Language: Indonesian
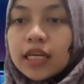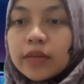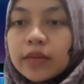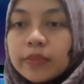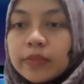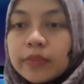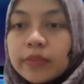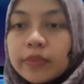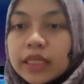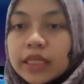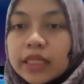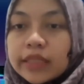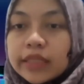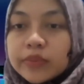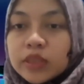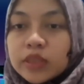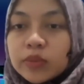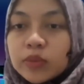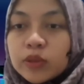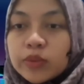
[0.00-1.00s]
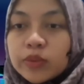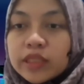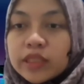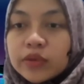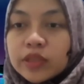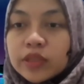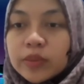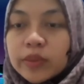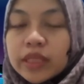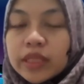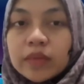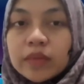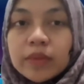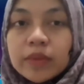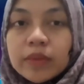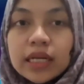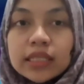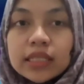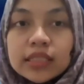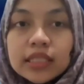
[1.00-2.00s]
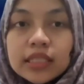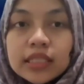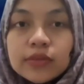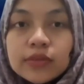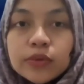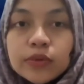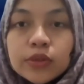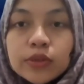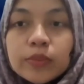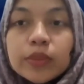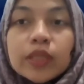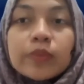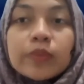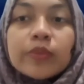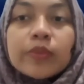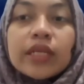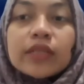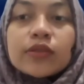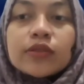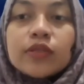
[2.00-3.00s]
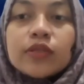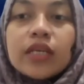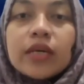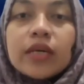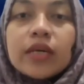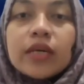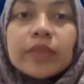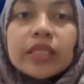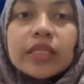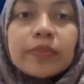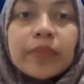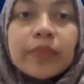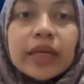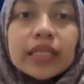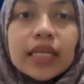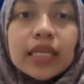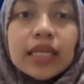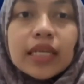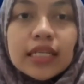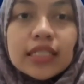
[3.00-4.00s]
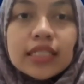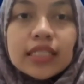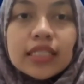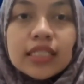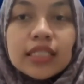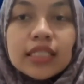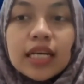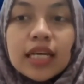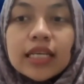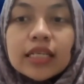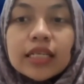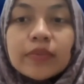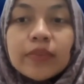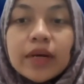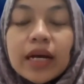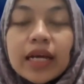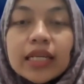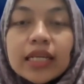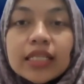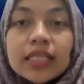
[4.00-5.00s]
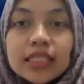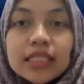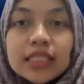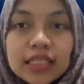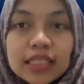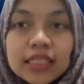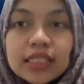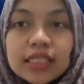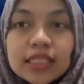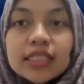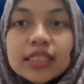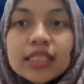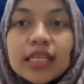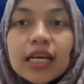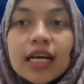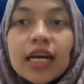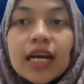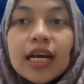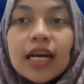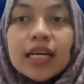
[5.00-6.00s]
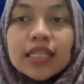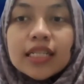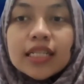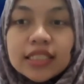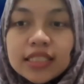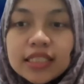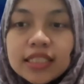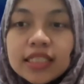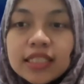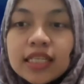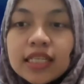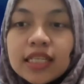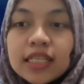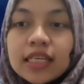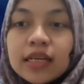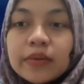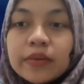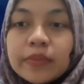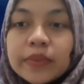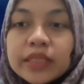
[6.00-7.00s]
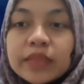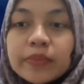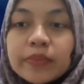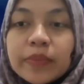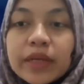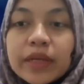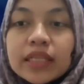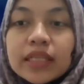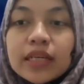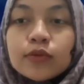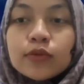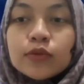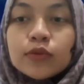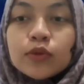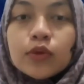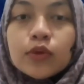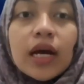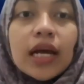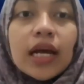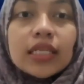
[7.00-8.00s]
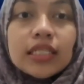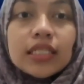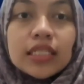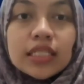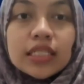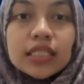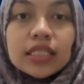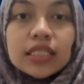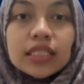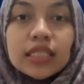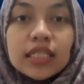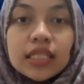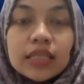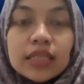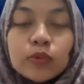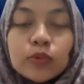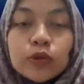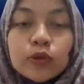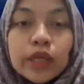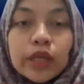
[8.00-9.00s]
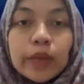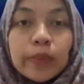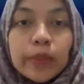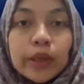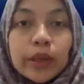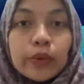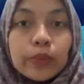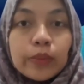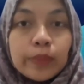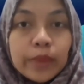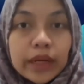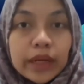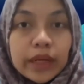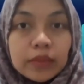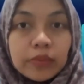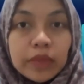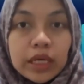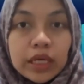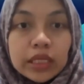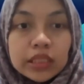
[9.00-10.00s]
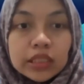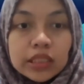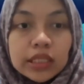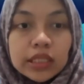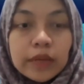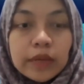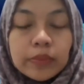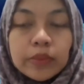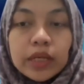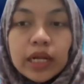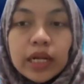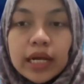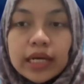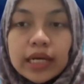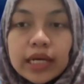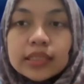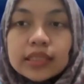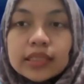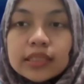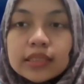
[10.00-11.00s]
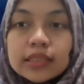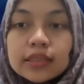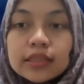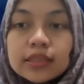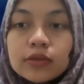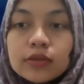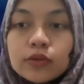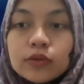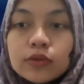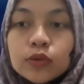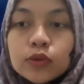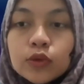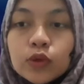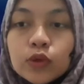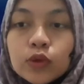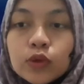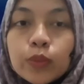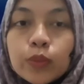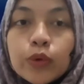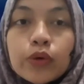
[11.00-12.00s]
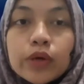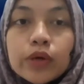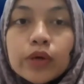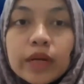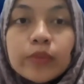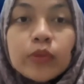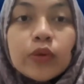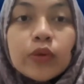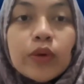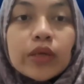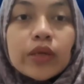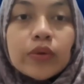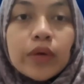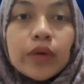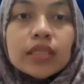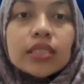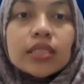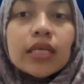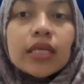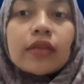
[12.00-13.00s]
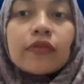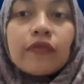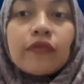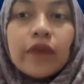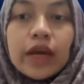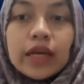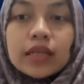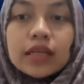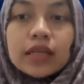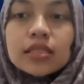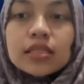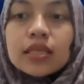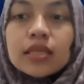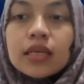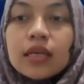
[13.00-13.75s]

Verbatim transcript: Um, sebelumnya saya ucapkan terima kasih untuk teman-teman yang sudah menyempatkan di akhir pekan ini siang hari menyempatkan untuk hadir di Bootcamp Panompat batch 16 untuk program UI UX Advance.